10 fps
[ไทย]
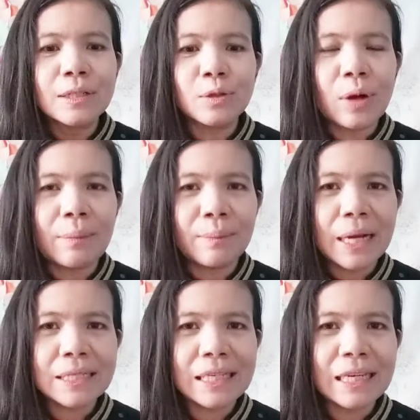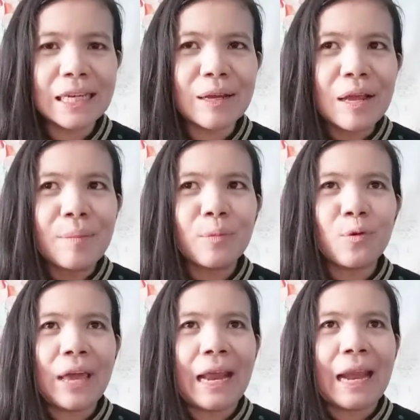ส่วนบางทีปู
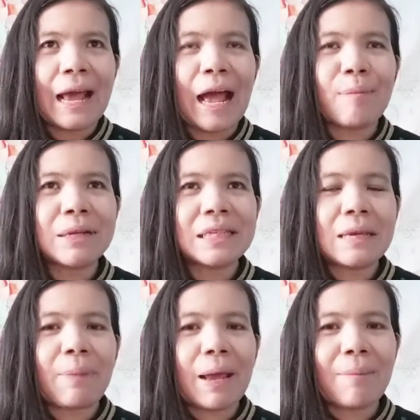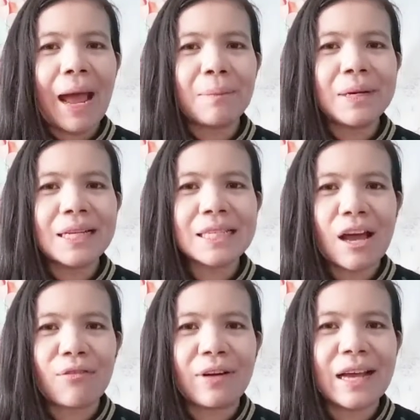เห็นนะคะ บางทีไปบ้านเพื่อน
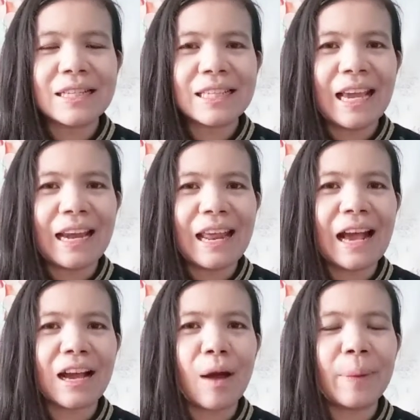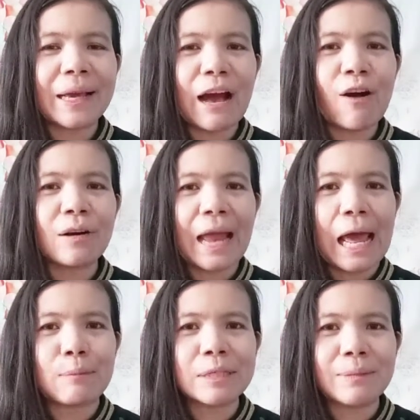ชาวฝรั่งเศสเนี่ยก็ไปเข้าห้อง
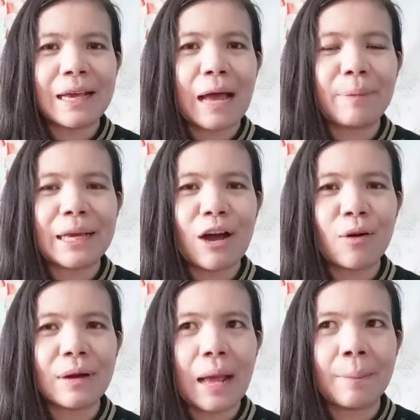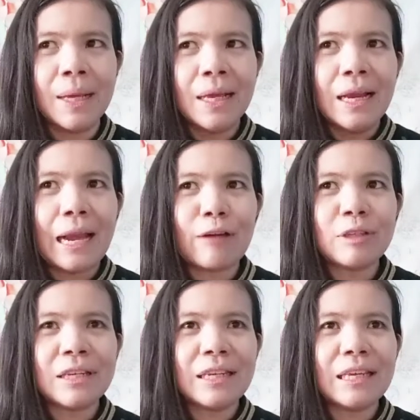น้ำใช่ไหมคะไปเข้าห้องน้ำ แล้ว
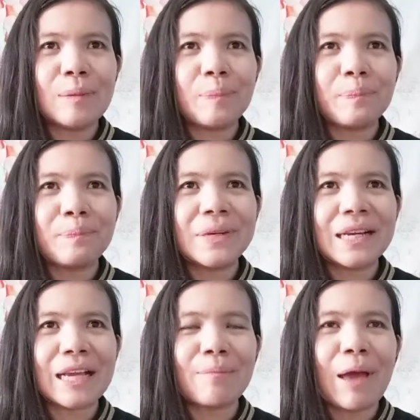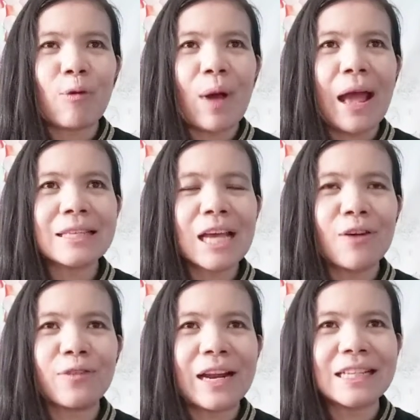ทีนี้เหมือนกับแบบว่าชาว
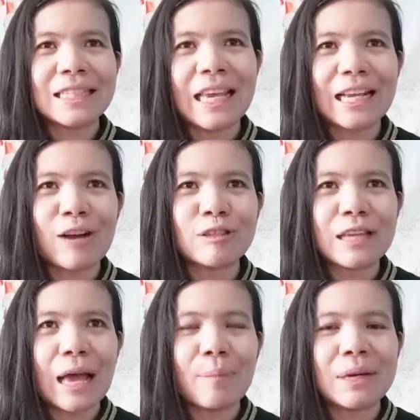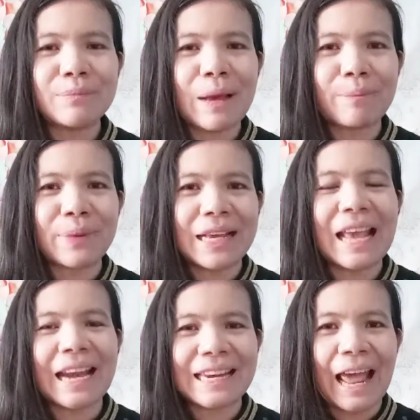ฝรั่งเศสเขาจะเหมือนแบบประห
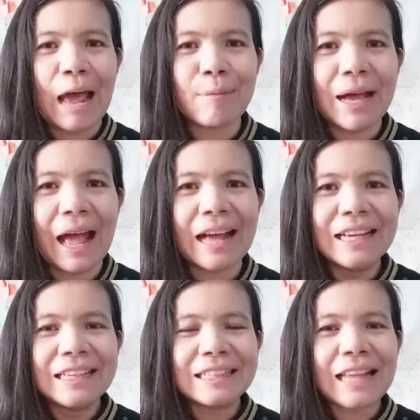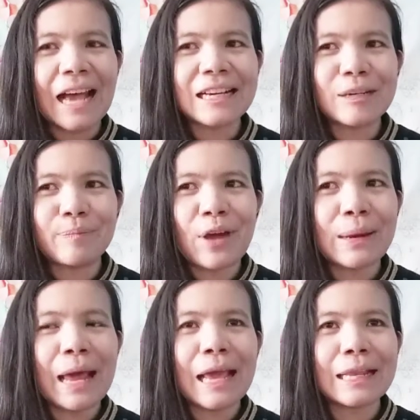ยัดน้ำอะค่ะถ้าเกิดไม่
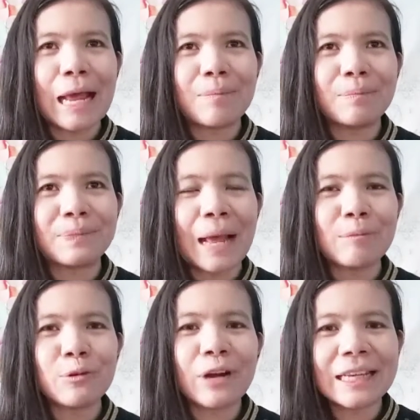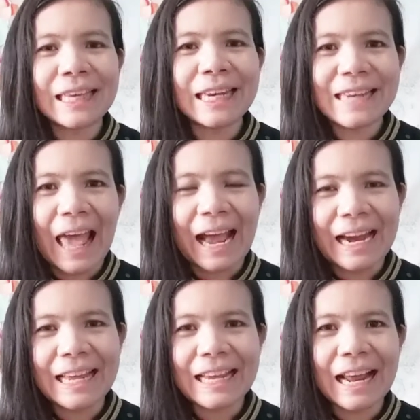ได้ทำทำธุรกิจหนักอะ
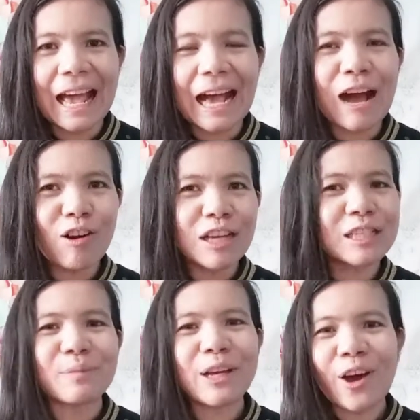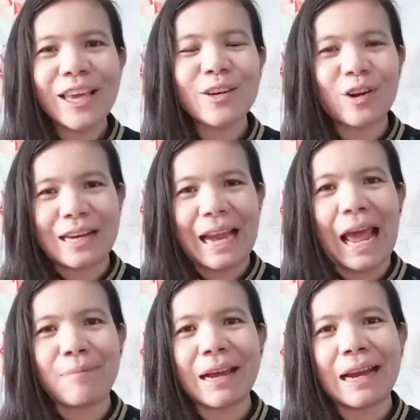ไรเงี้ยนะคะ เขาก็จะไม่ค่อยกด
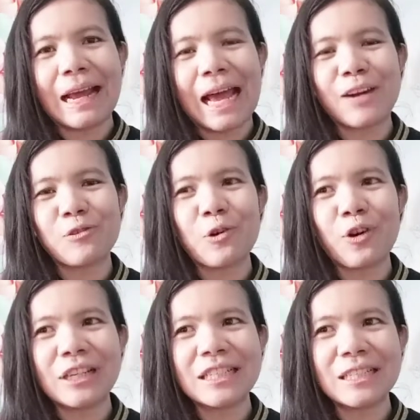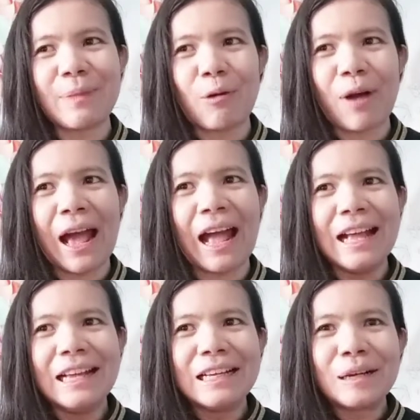น้ำกันนะคะทุกคนคือแบบว่า
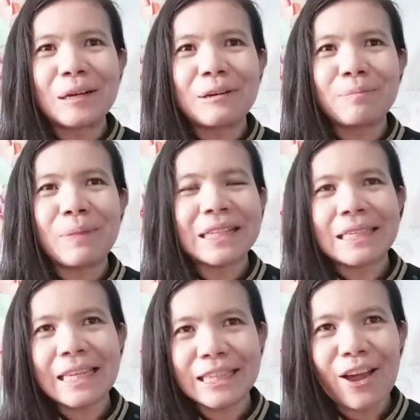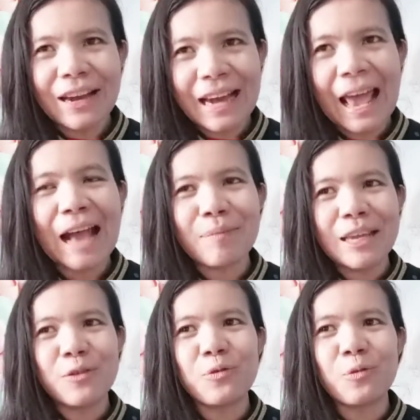บางทีตอนแรก
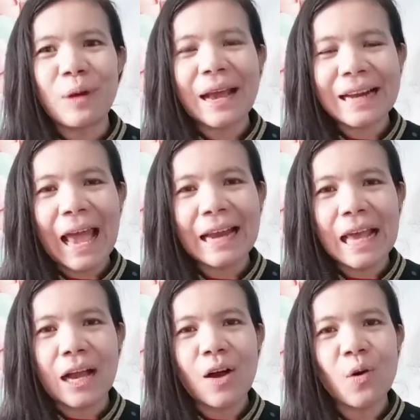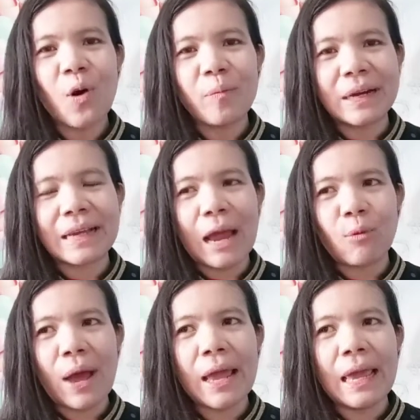มาอยู่แรกๆเนี่ยก็งงเหมือนกัน
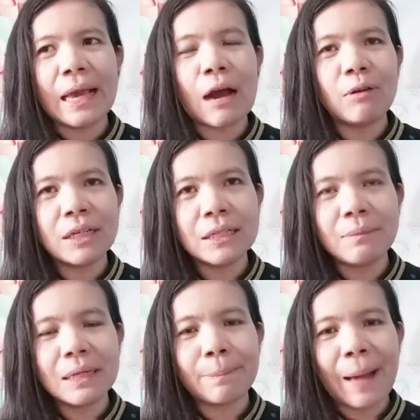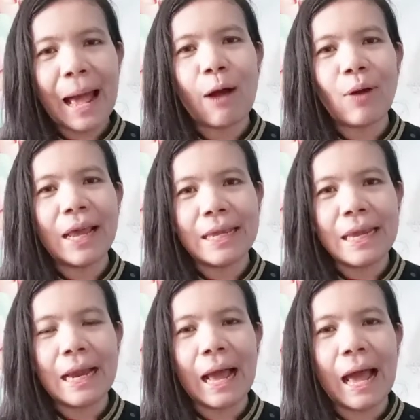ว่าเอ๊ะเขาลืมหรือเปล่าอะไรอย่าง
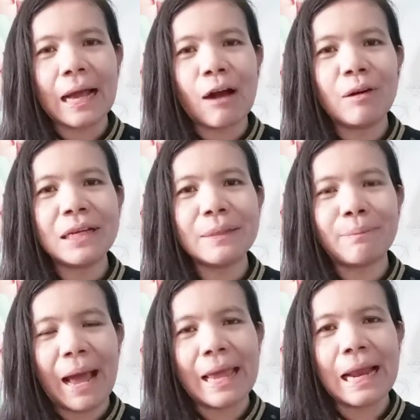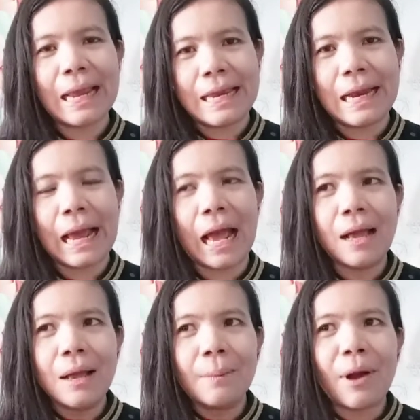เงี้ยนะคะเขาลืมไหมอะไรเงี้ยนะคะ
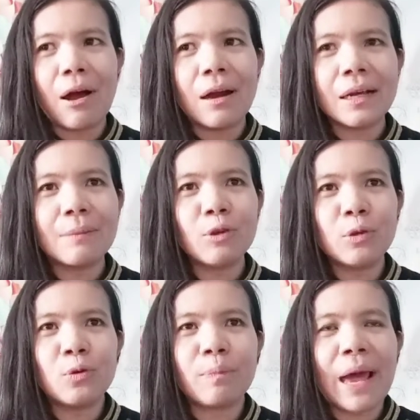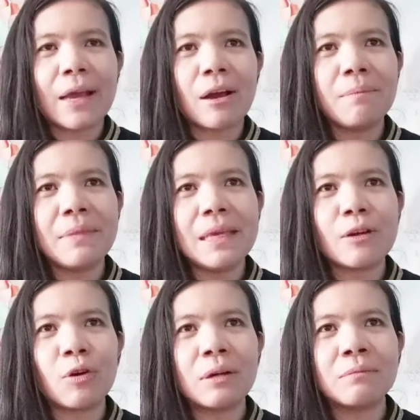พอเริ่มอยู่ ๆ ไปก็มี
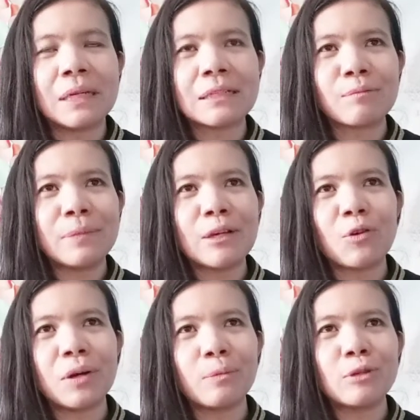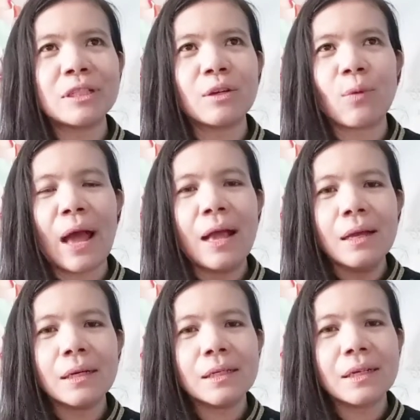คนเหมือนมีคนพูดถึงว่า
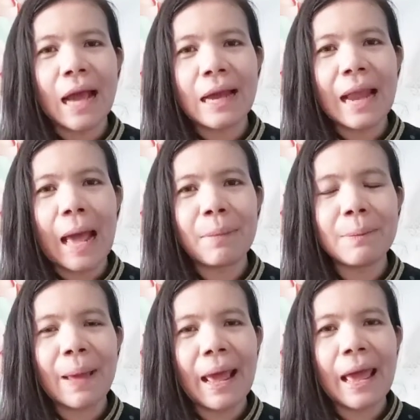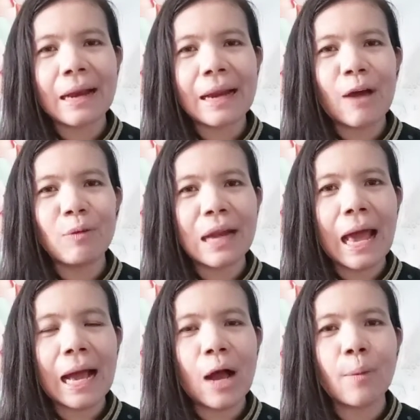เออค่าน้ำมันแพงนะเวลา
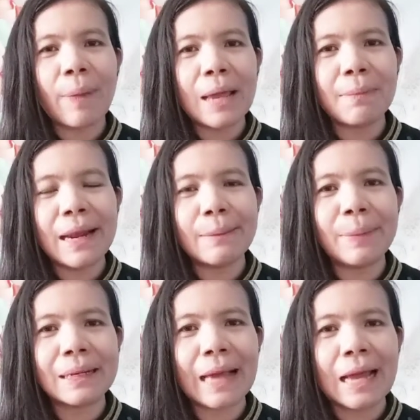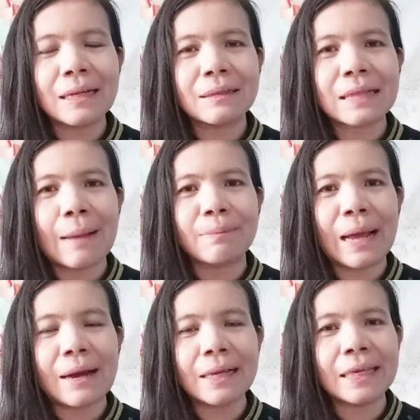เข้าไปไม่ได้เป็นการทำ
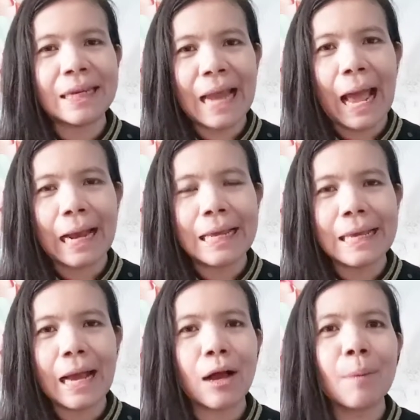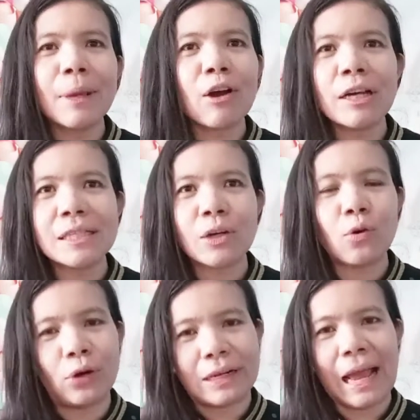ธารกิจหนักอะไรเงี้ยก็ไม่ค่อยจะ
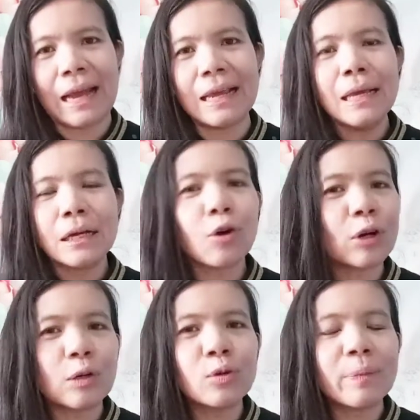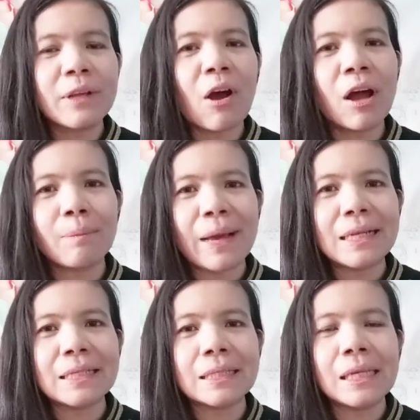กดกันกดรวบยอดไป
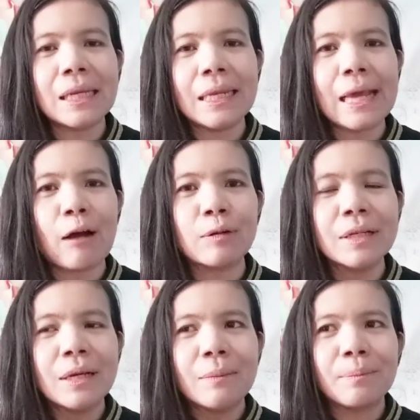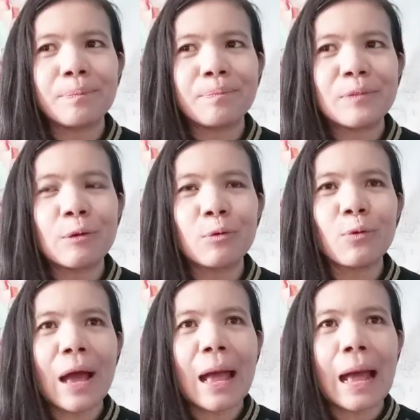ทีเดียวสมมติว่า